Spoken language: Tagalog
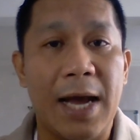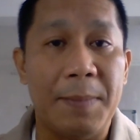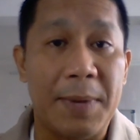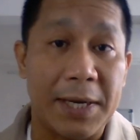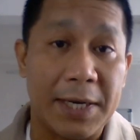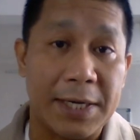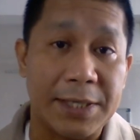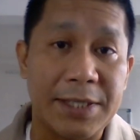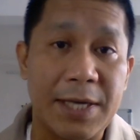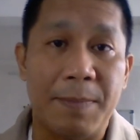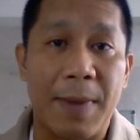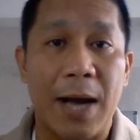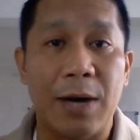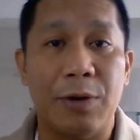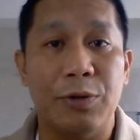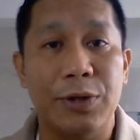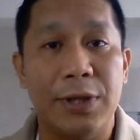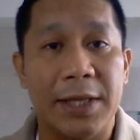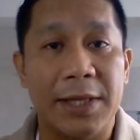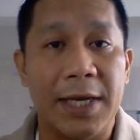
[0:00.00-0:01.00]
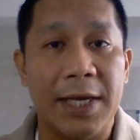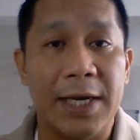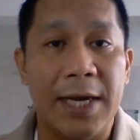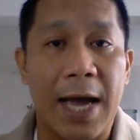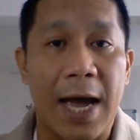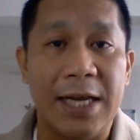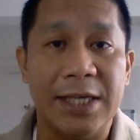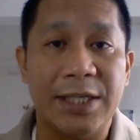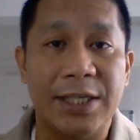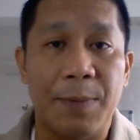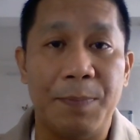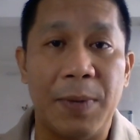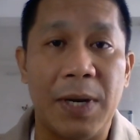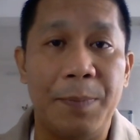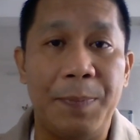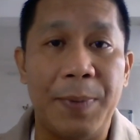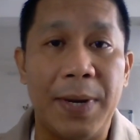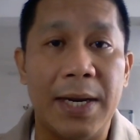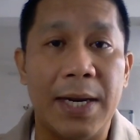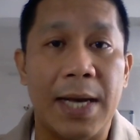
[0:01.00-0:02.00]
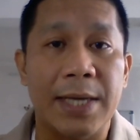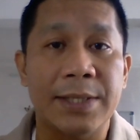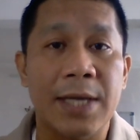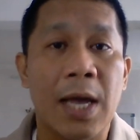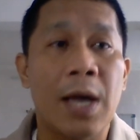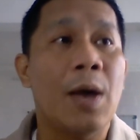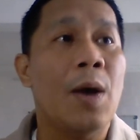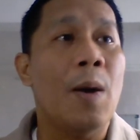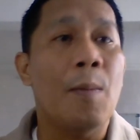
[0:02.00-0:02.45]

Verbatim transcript: namin kasi bagong dating galing sa Pilipinas,